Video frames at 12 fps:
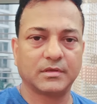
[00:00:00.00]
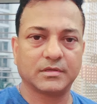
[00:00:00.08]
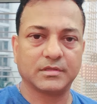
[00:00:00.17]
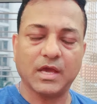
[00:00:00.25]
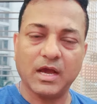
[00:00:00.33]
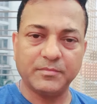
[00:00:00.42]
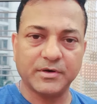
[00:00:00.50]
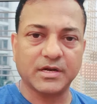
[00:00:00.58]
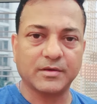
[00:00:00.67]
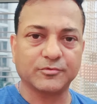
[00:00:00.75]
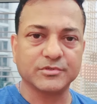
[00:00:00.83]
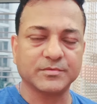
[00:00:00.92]
यहाँ पर
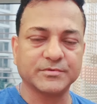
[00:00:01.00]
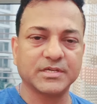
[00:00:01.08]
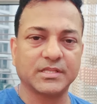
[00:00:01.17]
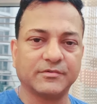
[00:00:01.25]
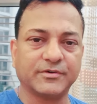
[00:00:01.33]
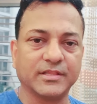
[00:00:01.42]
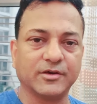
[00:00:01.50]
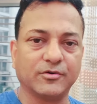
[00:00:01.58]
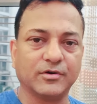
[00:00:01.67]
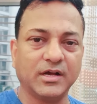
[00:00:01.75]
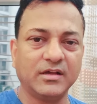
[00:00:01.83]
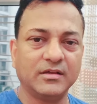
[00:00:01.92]
आपको सबसे ज़्यादा फ़ायदा
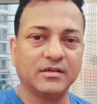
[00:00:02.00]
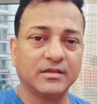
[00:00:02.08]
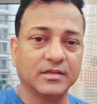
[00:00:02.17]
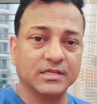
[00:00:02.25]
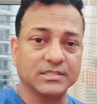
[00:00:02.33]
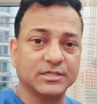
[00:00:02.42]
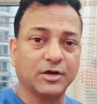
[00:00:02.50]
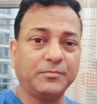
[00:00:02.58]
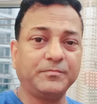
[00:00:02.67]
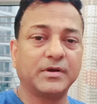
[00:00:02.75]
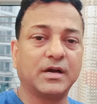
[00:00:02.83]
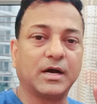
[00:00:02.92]
होगा जब
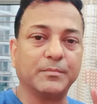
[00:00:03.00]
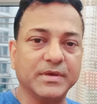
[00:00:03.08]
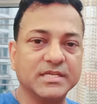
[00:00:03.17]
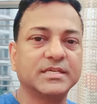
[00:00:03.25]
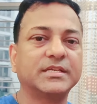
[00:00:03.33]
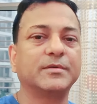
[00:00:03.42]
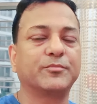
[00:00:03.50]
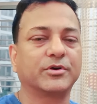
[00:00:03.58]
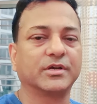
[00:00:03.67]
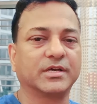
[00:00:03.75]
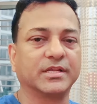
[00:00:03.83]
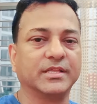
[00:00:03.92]
आप अमेजन के
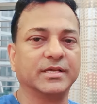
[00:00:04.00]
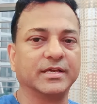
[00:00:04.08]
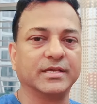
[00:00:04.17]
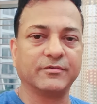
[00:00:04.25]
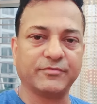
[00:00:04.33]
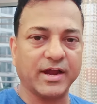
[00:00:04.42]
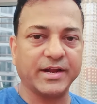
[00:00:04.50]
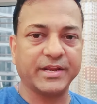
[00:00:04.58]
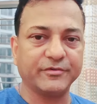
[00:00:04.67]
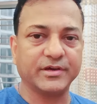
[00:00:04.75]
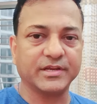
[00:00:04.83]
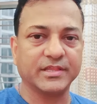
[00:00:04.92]
प्रोडक्ट खरीदेंगे या फायर
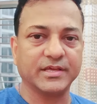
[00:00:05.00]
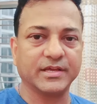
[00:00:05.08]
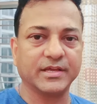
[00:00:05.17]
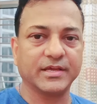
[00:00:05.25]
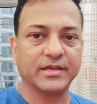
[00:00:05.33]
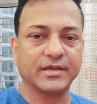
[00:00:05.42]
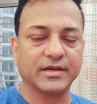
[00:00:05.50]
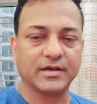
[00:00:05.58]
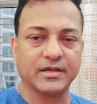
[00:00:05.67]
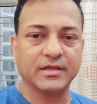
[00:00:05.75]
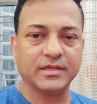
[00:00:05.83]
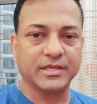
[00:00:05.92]
टीवी खरीदेंगे
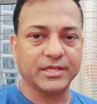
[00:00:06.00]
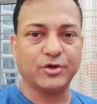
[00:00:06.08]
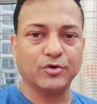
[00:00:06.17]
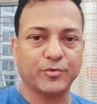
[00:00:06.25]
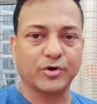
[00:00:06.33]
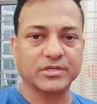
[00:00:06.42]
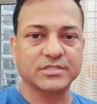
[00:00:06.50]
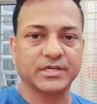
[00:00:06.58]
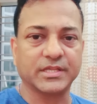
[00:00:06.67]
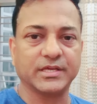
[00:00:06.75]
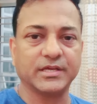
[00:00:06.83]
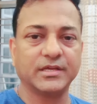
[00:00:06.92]
इको प्रोडक्ट्स
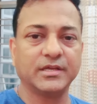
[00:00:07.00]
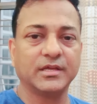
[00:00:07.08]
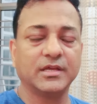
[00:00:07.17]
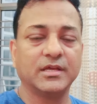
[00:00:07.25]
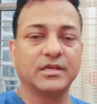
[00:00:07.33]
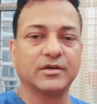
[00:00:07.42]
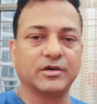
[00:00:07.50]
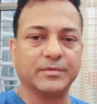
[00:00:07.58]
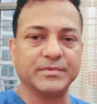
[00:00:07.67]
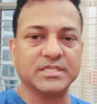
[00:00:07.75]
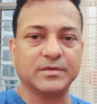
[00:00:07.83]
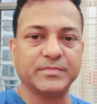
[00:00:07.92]
खरीदेंगे
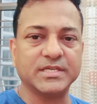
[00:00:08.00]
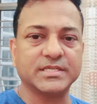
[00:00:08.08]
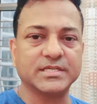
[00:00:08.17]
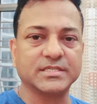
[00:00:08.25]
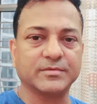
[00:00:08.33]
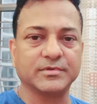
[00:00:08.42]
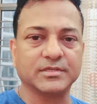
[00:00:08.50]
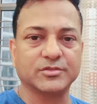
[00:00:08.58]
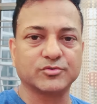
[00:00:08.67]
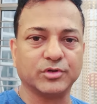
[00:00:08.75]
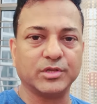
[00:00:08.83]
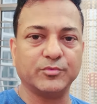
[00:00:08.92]
अमेजन बेसिक
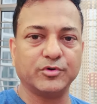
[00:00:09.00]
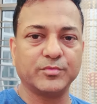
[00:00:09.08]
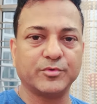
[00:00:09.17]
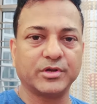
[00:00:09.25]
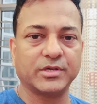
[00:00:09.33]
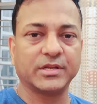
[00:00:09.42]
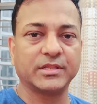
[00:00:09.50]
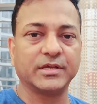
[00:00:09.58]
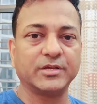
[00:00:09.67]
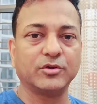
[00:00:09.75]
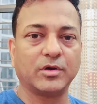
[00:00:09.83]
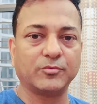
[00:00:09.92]
सोलिमो के प्रोडक्ट खरीदेंगे
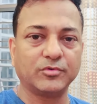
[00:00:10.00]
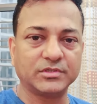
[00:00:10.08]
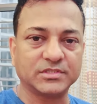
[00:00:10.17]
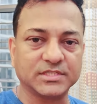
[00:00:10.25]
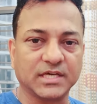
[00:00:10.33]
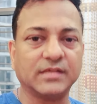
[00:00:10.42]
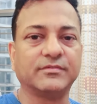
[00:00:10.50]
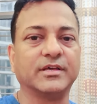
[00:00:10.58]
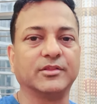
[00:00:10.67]
तो आपको ज़्यादा फ़ायदा